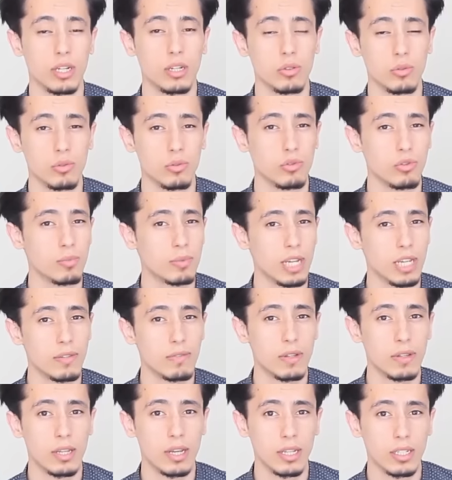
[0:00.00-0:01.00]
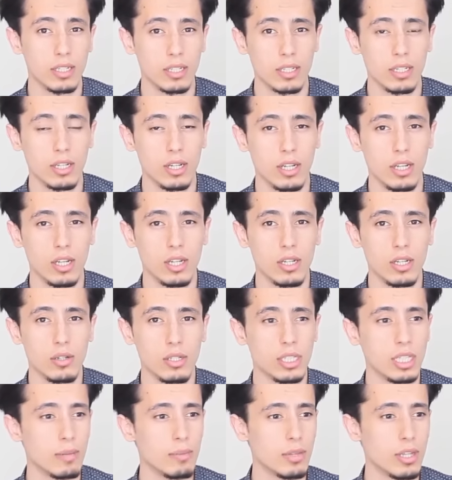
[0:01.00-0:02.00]
على يوتيوب كيف ذلك؟
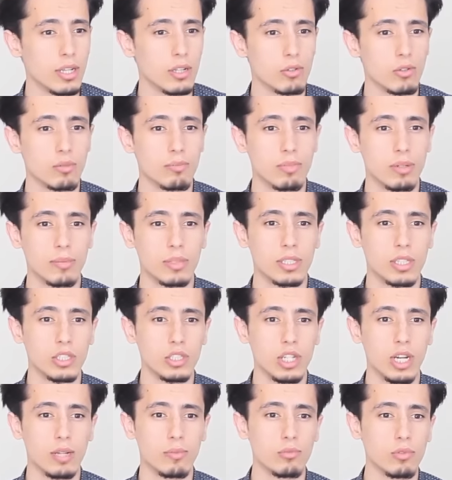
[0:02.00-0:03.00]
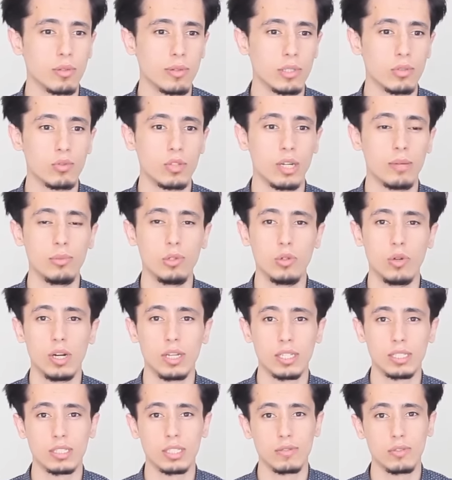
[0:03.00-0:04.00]
هي بذلك ربما تجعل من يتابعها
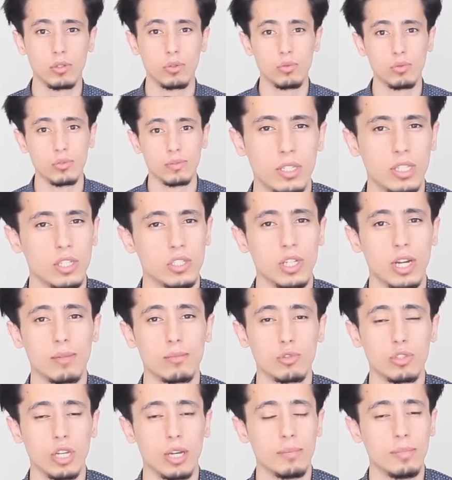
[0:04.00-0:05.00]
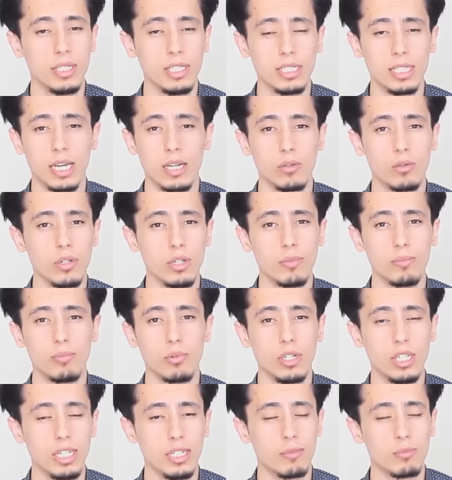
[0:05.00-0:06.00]
يستفيد وتجعل متابعيها يحب
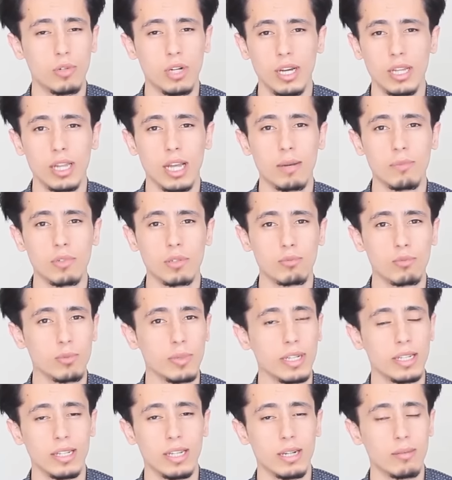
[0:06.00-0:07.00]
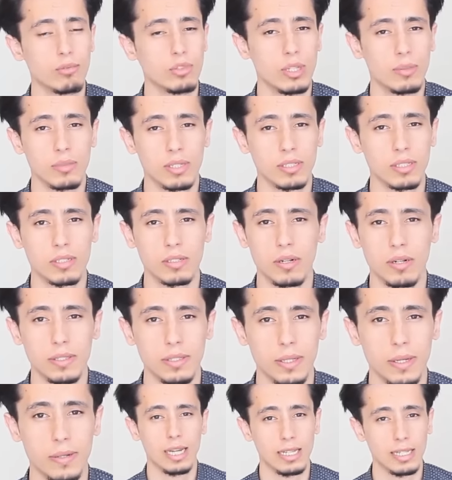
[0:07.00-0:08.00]
العلم وهذا أمر ممل لا بد من
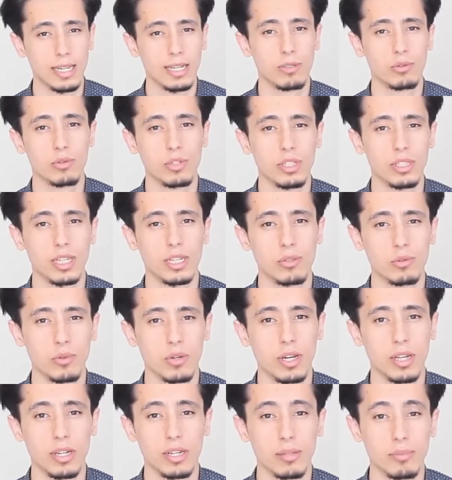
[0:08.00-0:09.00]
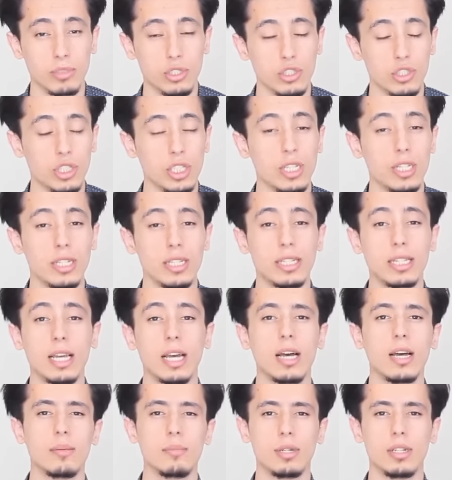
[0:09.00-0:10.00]
انتقاده يعني هل تريد أن تخربي جيل
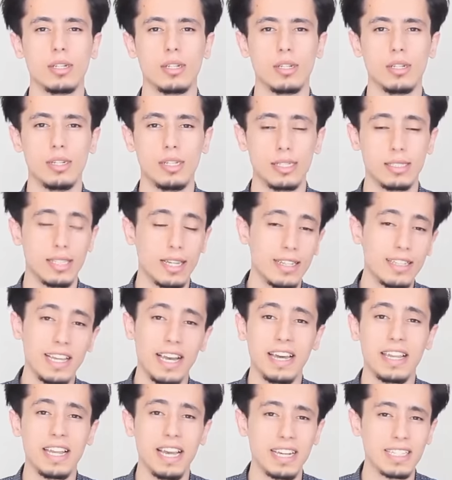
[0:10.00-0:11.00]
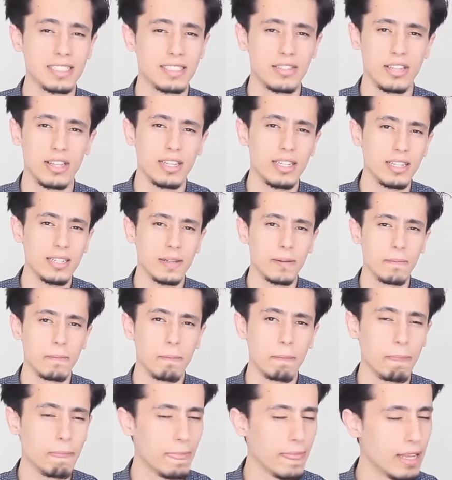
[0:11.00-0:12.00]
كامل اعتاد على عكس ذلك؟
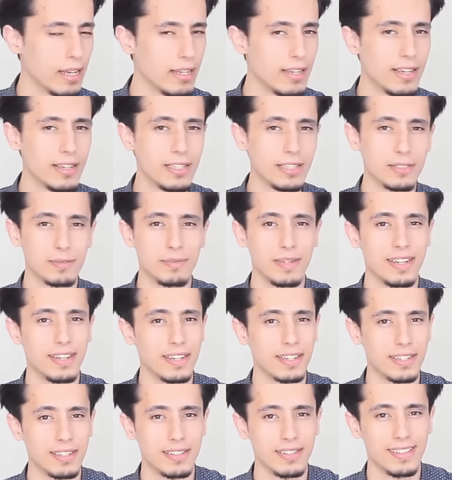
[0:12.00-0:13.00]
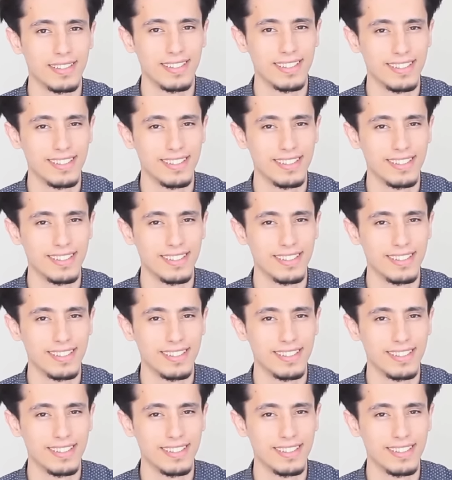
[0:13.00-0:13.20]
لا نسمح لك